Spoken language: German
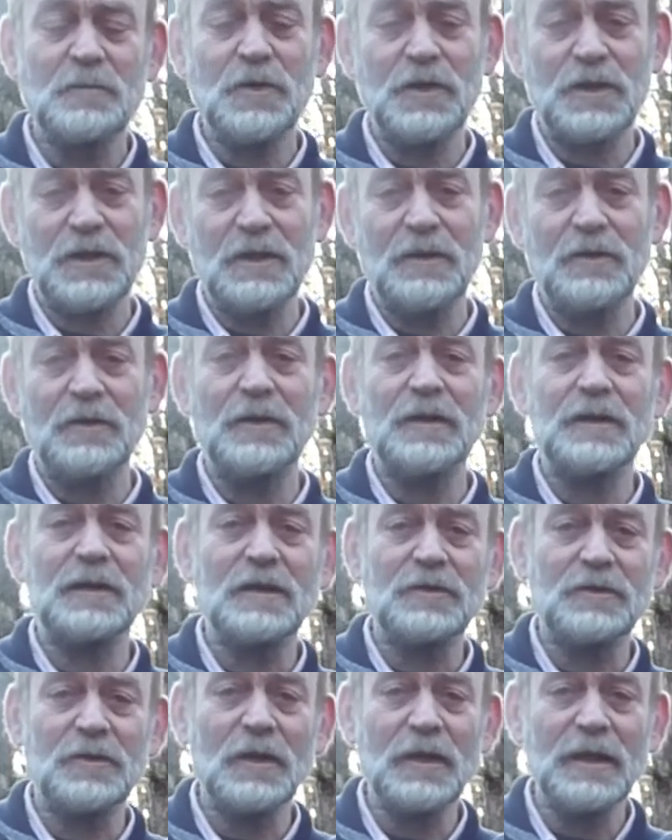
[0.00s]
möchte ich euch
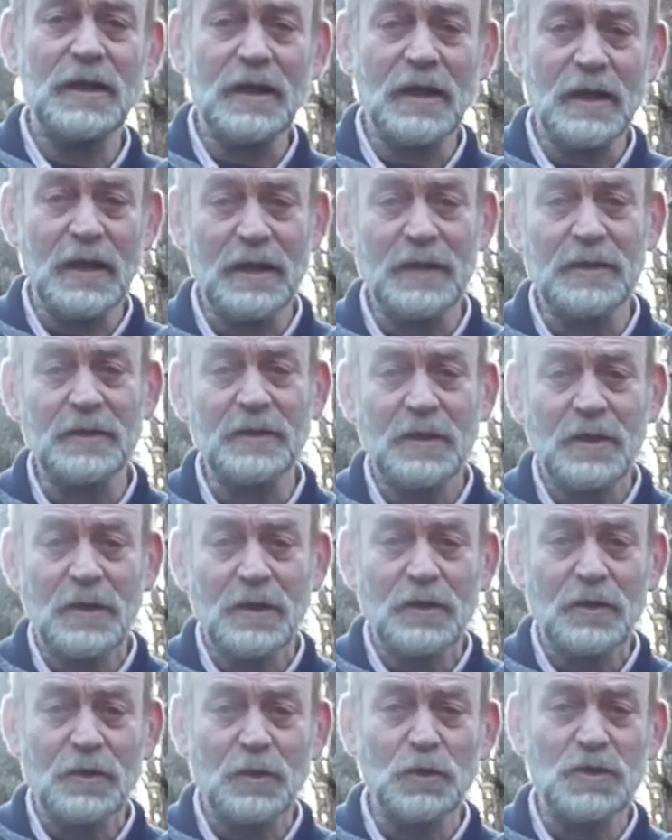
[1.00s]
natürlich ein
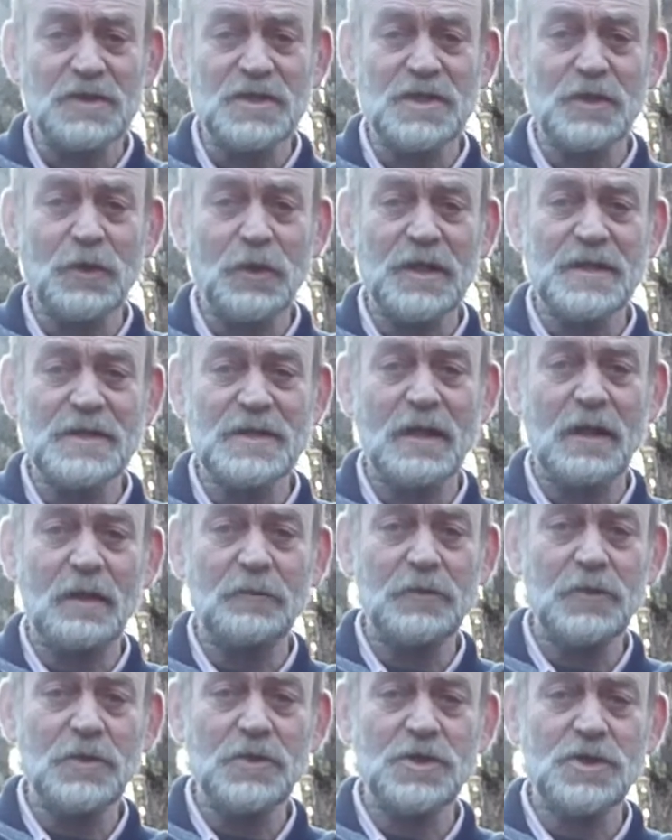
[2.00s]
gutes neues
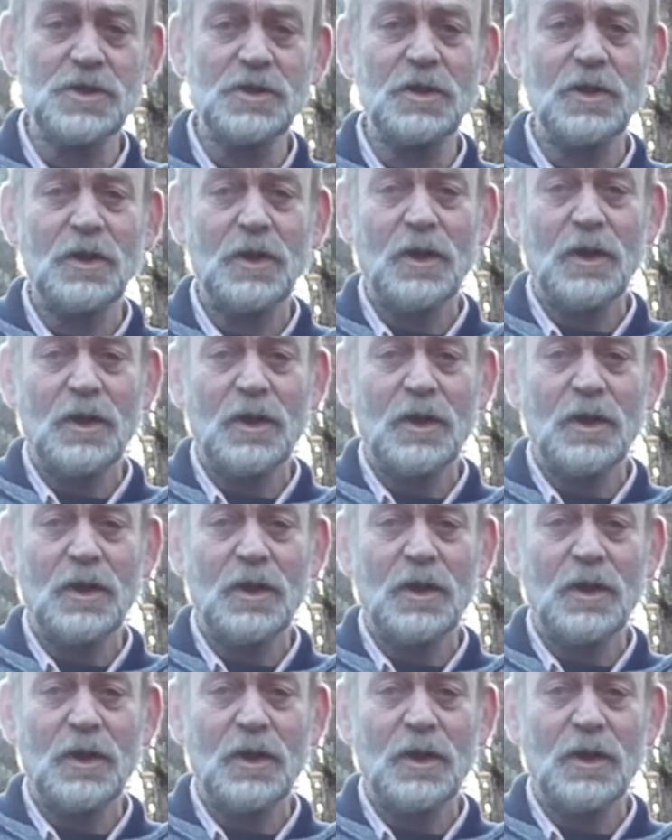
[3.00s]
Jahr wünschen